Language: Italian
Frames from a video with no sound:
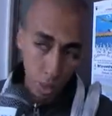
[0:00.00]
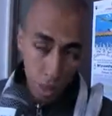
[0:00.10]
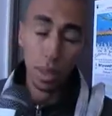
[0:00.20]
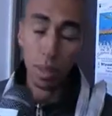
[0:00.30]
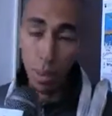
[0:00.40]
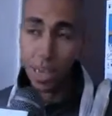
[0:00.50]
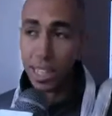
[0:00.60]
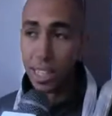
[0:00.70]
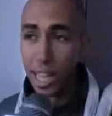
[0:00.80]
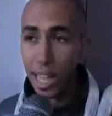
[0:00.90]
in parte
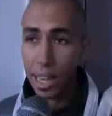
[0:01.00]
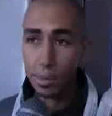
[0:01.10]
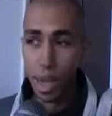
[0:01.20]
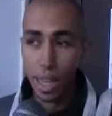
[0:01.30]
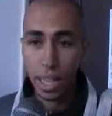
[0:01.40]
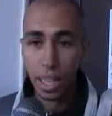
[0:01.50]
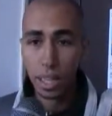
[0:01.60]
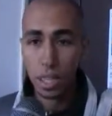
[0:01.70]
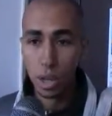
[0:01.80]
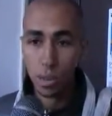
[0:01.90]
italiani ma anche
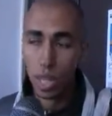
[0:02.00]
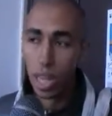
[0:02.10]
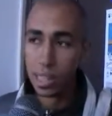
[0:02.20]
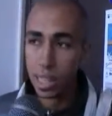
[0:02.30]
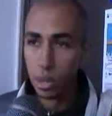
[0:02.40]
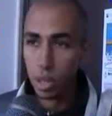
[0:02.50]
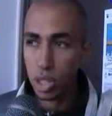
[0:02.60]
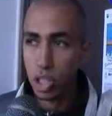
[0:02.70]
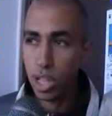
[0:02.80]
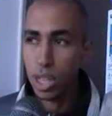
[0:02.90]
diciamo, di altre
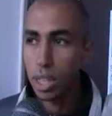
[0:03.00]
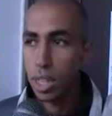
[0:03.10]
origini